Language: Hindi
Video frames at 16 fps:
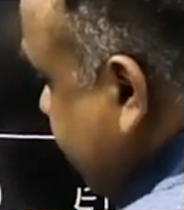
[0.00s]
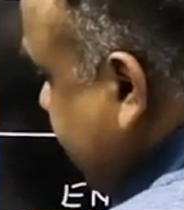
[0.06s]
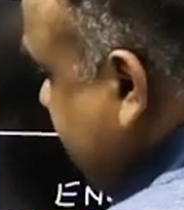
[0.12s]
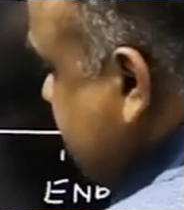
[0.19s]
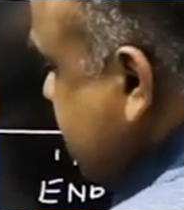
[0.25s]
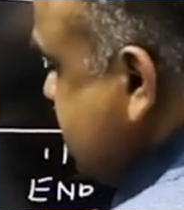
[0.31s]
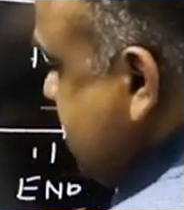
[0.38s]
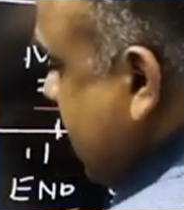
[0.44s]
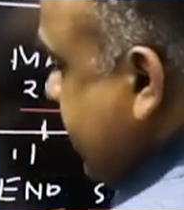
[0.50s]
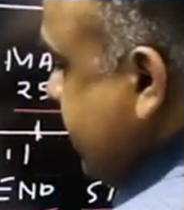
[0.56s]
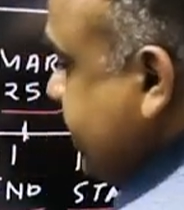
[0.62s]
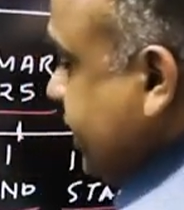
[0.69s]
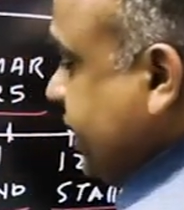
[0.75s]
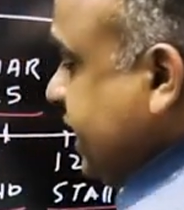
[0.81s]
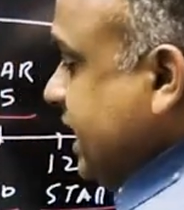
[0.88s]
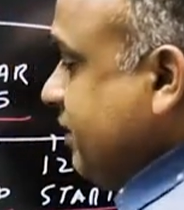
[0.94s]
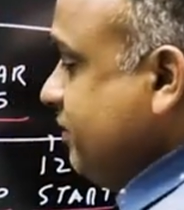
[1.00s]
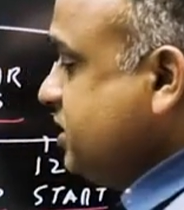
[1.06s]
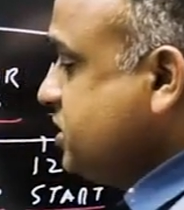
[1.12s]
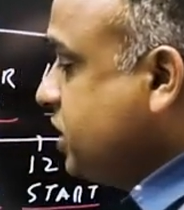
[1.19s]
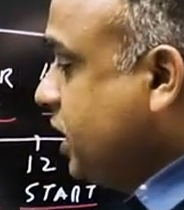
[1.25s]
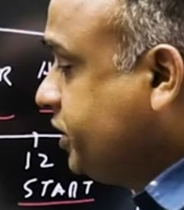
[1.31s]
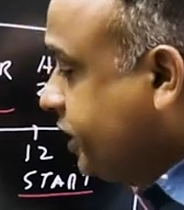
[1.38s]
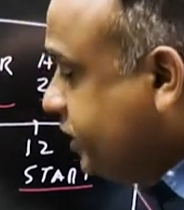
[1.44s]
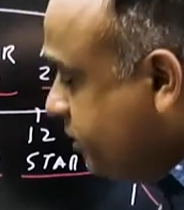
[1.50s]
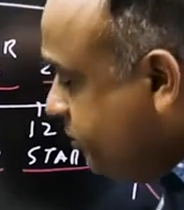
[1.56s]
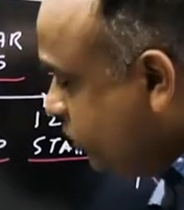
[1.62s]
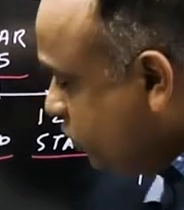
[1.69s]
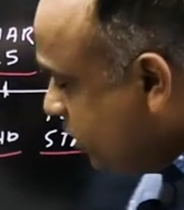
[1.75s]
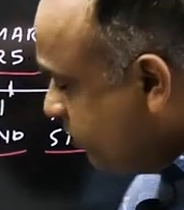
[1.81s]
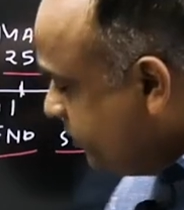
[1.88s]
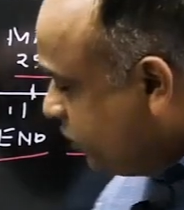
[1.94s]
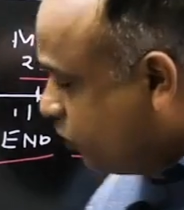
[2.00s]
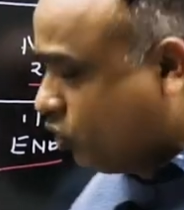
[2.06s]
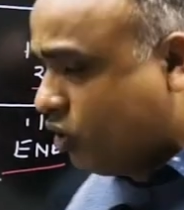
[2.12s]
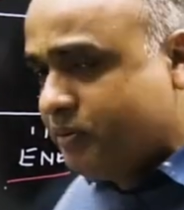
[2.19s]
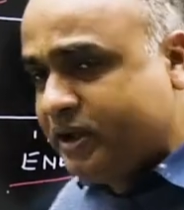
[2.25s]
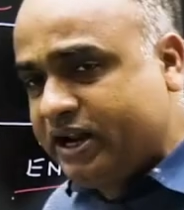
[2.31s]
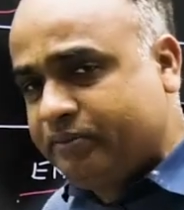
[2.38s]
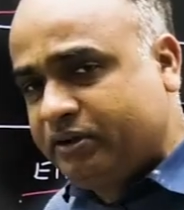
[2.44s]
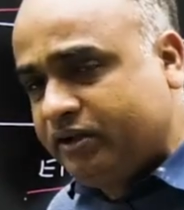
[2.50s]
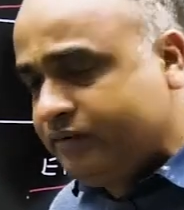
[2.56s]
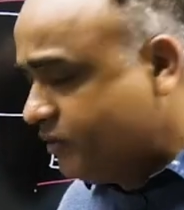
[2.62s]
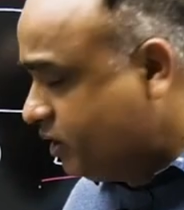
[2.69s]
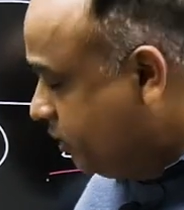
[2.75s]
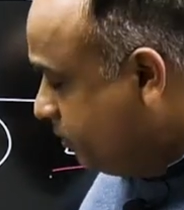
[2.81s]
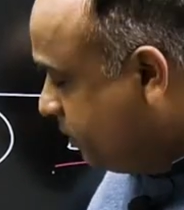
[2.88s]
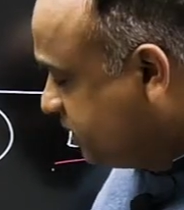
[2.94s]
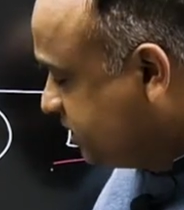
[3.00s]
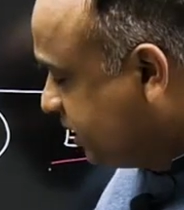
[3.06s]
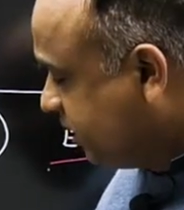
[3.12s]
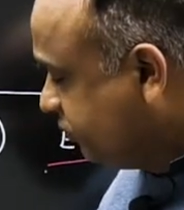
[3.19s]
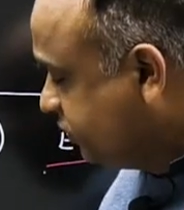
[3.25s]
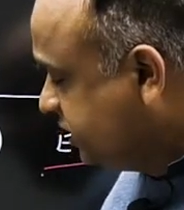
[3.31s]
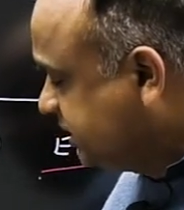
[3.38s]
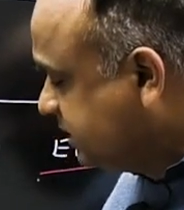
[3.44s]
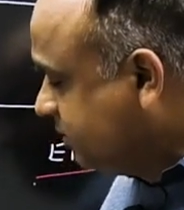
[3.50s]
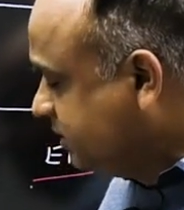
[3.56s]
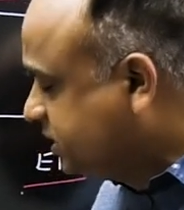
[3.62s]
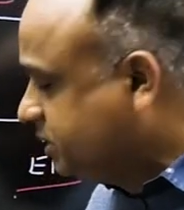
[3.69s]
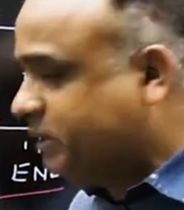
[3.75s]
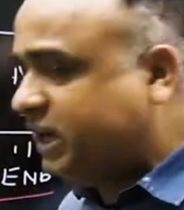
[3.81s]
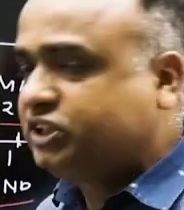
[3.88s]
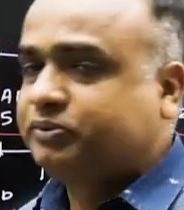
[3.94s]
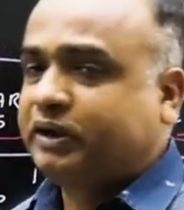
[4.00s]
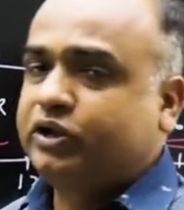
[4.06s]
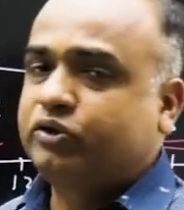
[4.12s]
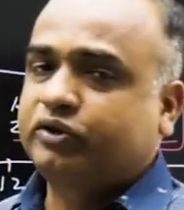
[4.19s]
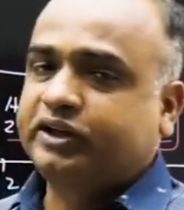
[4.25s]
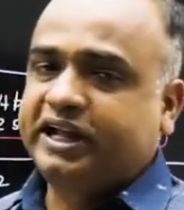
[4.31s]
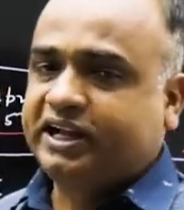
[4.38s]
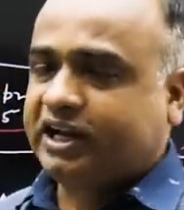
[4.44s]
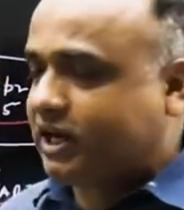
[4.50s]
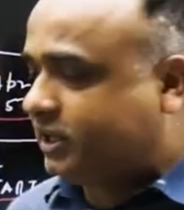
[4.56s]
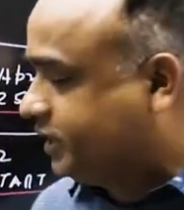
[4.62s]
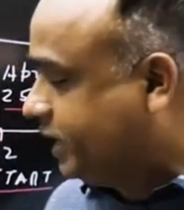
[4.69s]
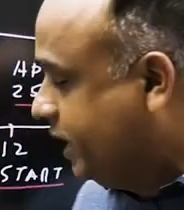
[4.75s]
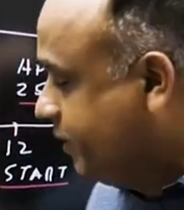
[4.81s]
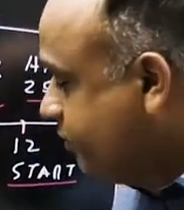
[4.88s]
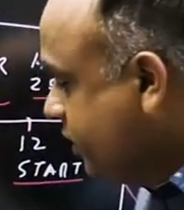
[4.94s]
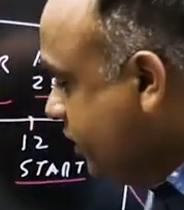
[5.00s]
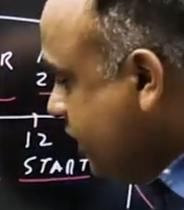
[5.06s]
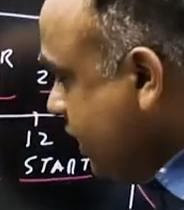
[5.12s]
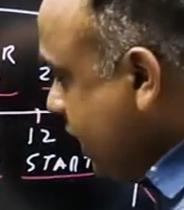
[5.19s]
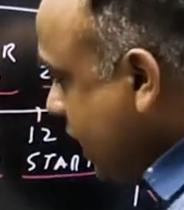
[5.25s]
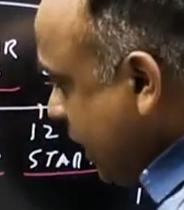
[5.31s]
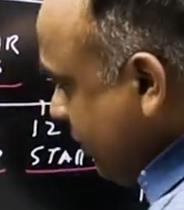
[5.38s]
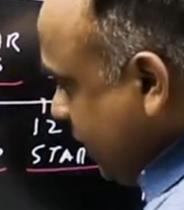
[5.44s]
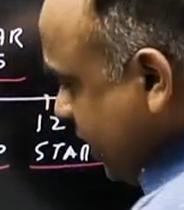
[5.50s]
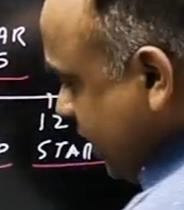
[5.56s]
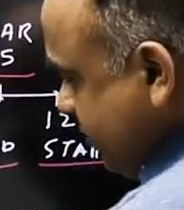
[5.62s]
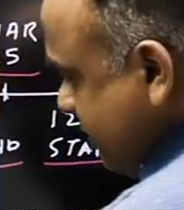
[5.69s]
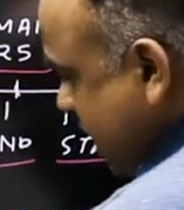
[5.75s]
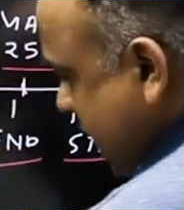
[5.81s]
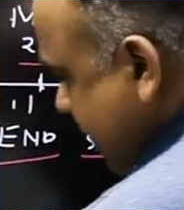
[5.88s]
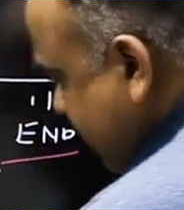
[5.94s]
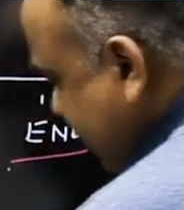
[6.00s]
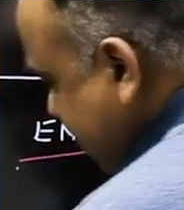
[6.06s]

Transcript: टेंथ स्टार्ट नहीं करके इलेवंथ स्टार्ट करते बिकॉज हमने दो महीने में बच्चे का फिजिक्स केमिस्ट्री मैथ्स बायो तो यहीं करा दिया है अब अगर हम यहाँ